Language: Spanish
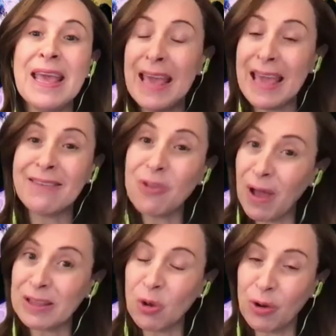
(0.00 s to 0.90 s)
Estos
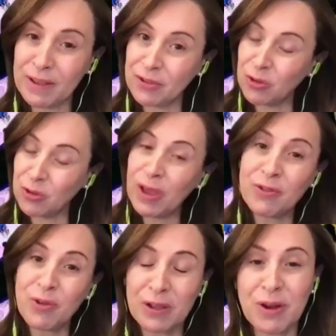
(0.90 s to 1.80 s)
actores, todos
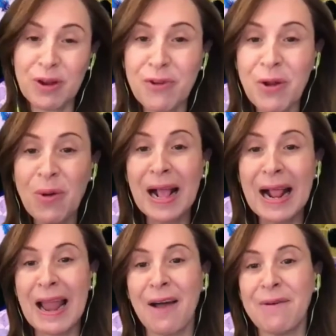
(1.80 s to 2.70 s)
estos actores fueron
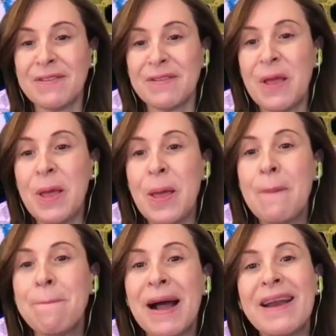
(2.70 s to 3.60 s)
claves
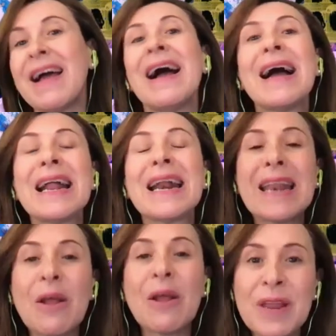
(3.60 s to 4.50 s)
para
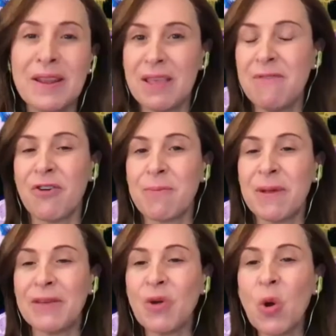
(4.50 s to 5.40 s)
reunir
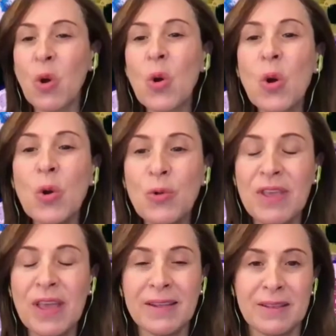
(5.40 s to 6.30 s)
información
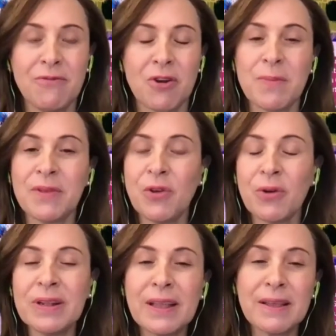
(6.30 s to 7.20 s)
concluyente,
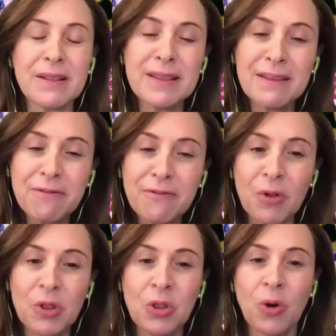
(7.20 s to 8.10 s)
información de
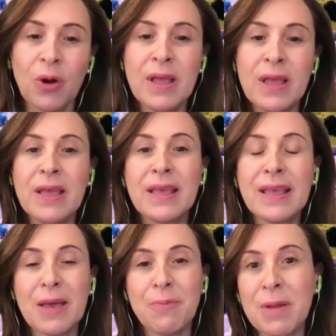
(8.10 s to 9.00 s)
fondo
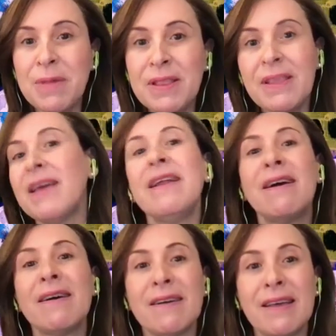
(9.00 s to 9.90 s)
que
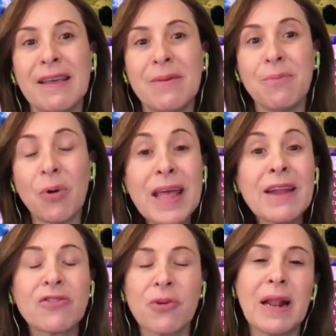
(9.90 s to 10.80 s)
permitiera eh,
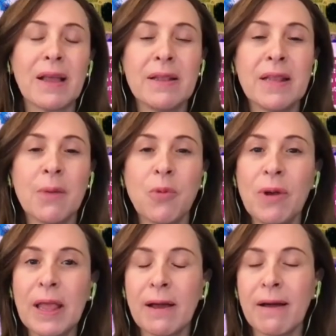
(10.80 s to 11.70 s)
poner sobre la agenda
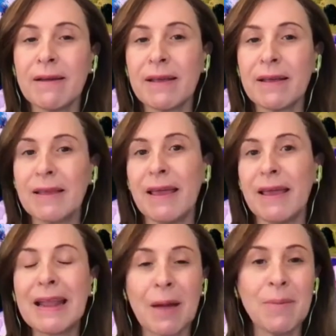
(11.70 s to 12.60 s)
pública que
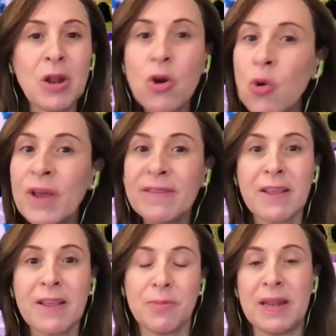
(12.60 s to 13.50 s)
el camino no es
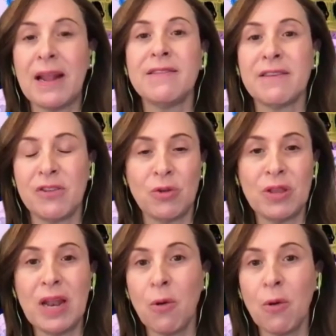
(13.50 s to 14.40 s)
la despenalización
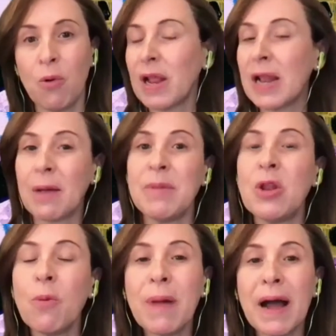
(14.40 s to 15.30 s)
del aborto, que el
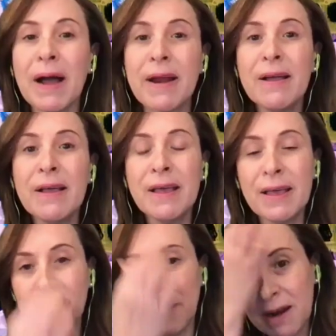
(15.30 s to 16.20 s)
camino para
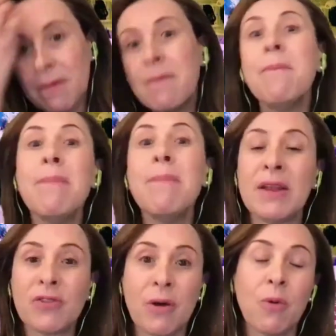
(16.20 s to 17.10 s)
ver
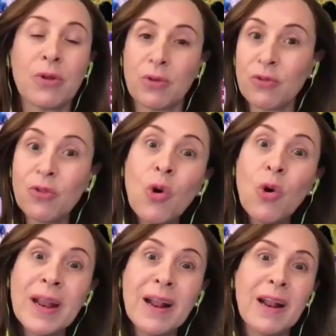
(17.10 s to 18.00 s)
menos abortos
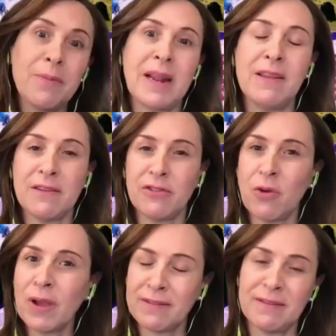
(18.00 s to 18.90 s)
no era la
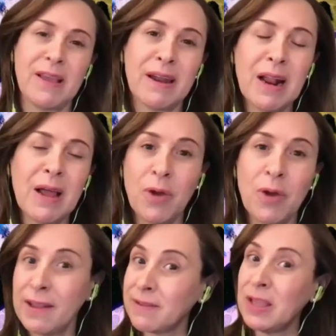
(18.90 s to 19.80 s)
penalización, castigar a las
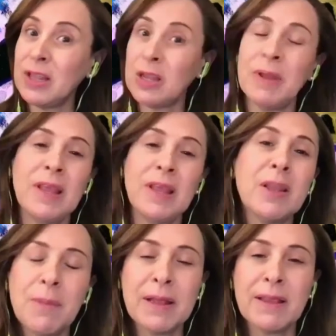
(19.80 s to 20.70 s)
mujeres
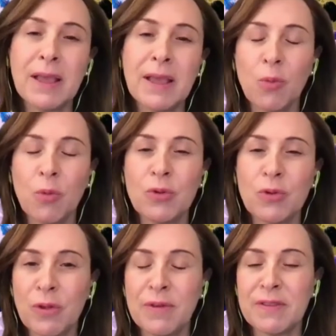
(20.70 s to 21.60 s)
independientemente de los
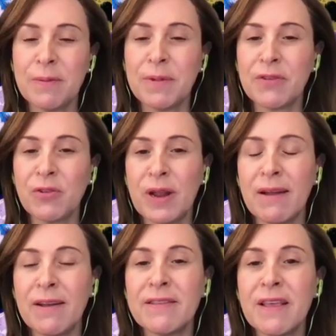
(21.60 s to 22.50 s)
puntos de vista
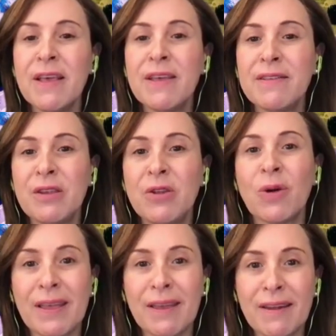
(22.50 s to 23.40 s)
personales,
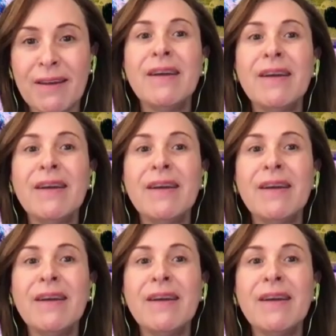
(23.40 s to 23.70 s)
sino que era